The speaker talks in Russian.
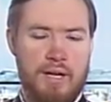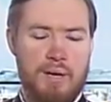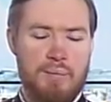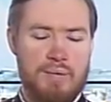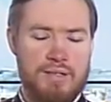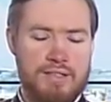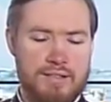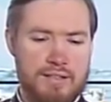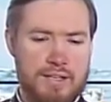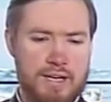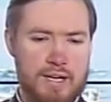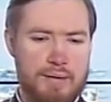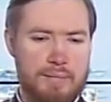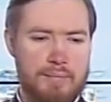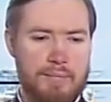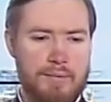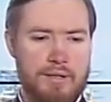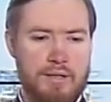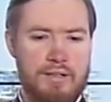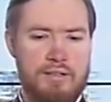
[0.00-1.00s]
Мы
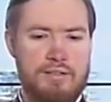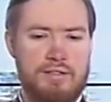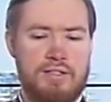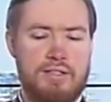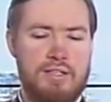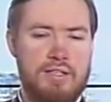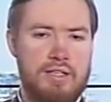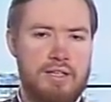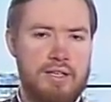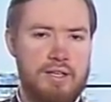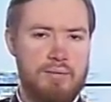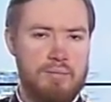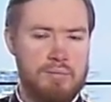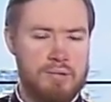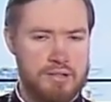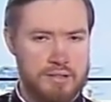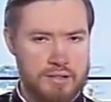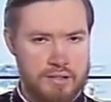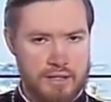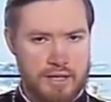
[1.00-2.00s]
знаем из книги
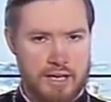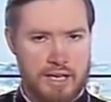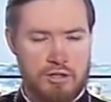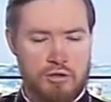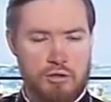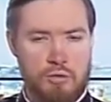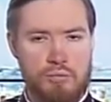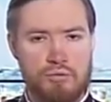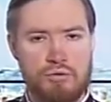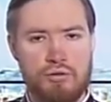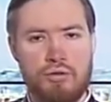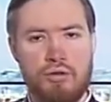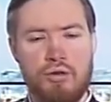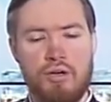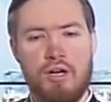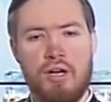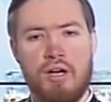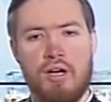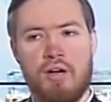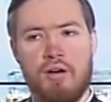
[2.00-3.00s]
«Бытия» о том,
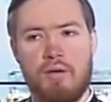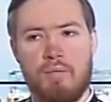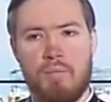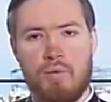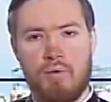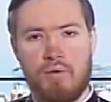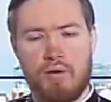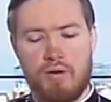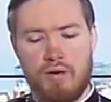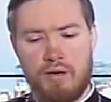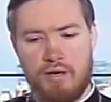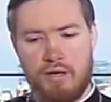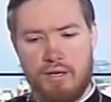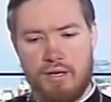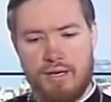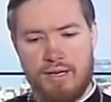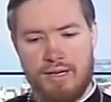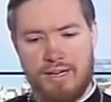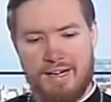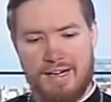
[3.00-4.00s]
что Бог
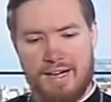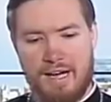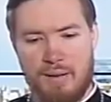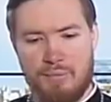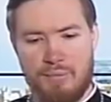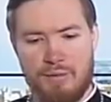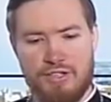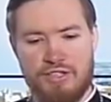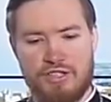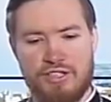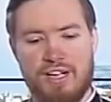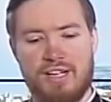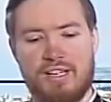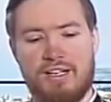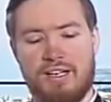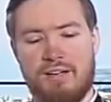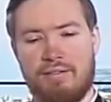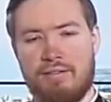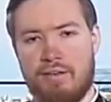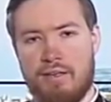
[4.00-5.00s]

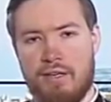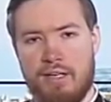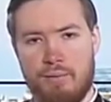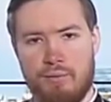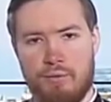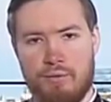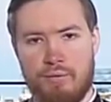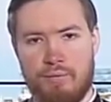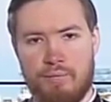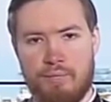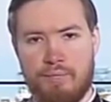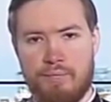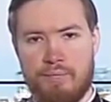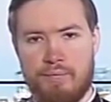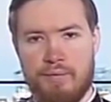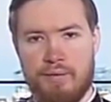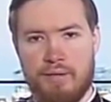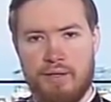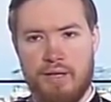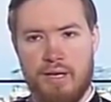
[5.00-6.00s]
обещал Аврааму,
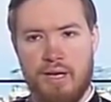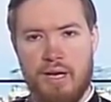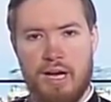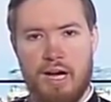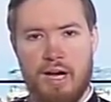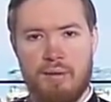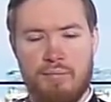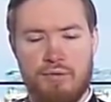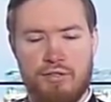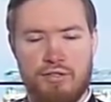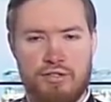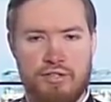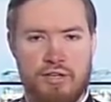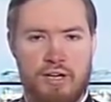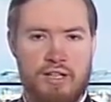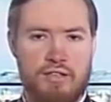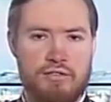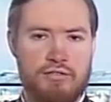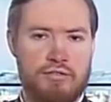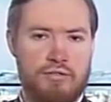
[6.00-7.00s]

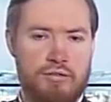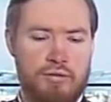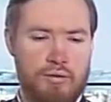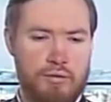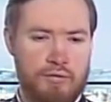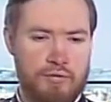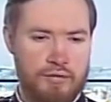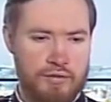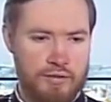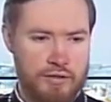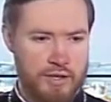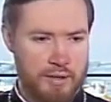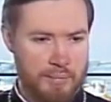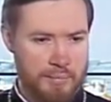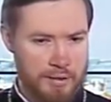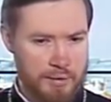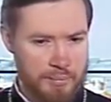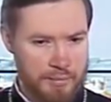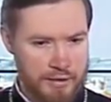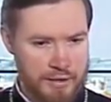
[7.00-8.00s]
обещал, что все
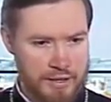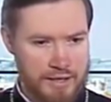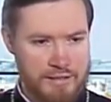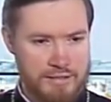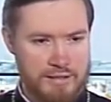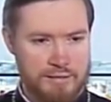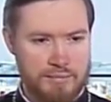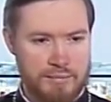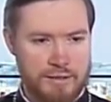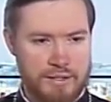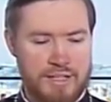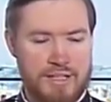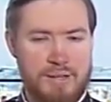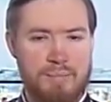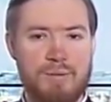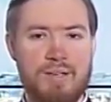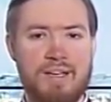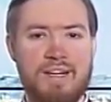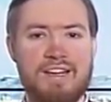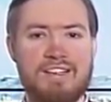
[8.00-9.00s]
племена земные
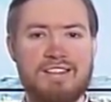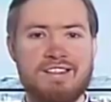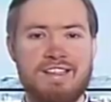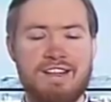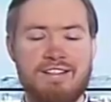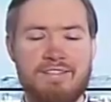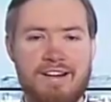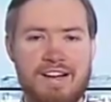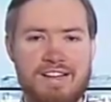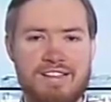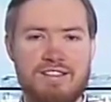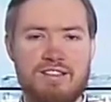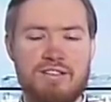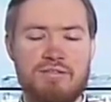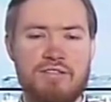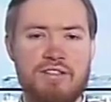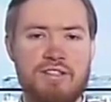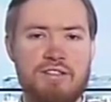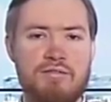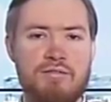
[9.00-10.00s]
благословятся
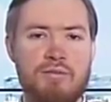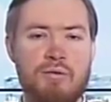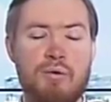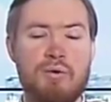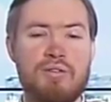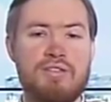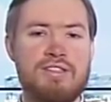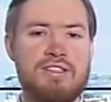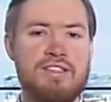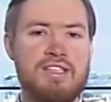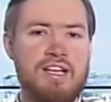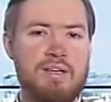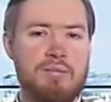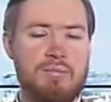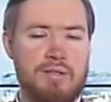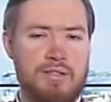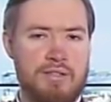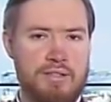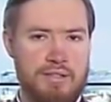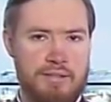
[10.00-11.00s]
в его
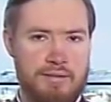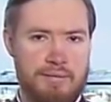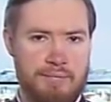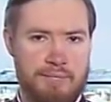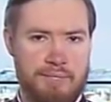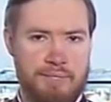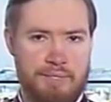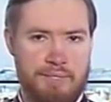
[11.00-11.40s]
семени –